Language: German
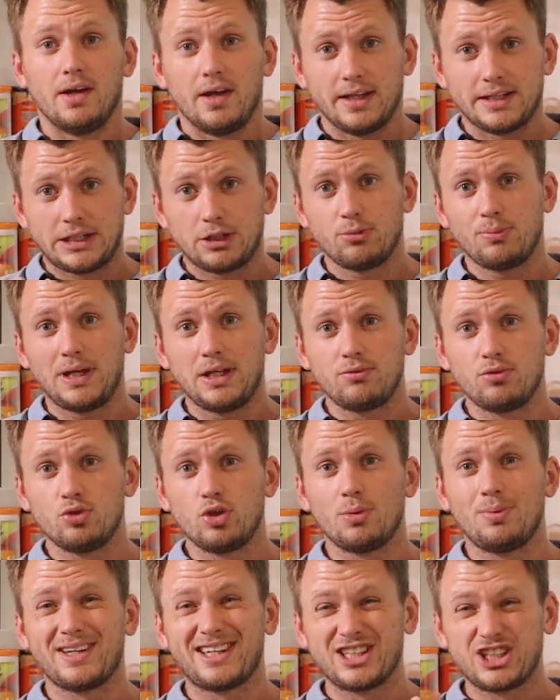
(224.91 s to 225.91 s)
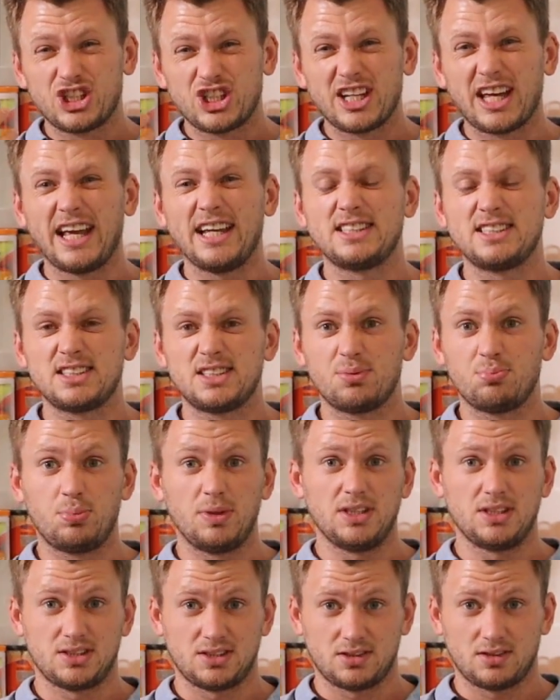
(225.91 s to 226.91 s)
In dem Moment, wo du aber gestresst
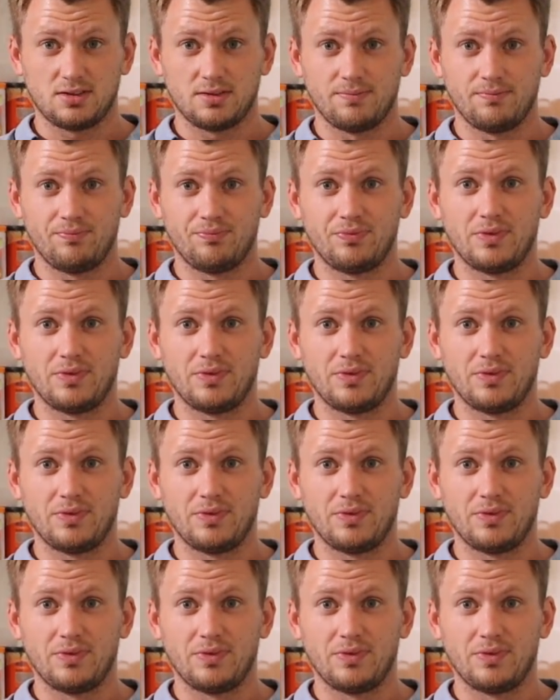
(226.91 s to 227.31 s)
bist,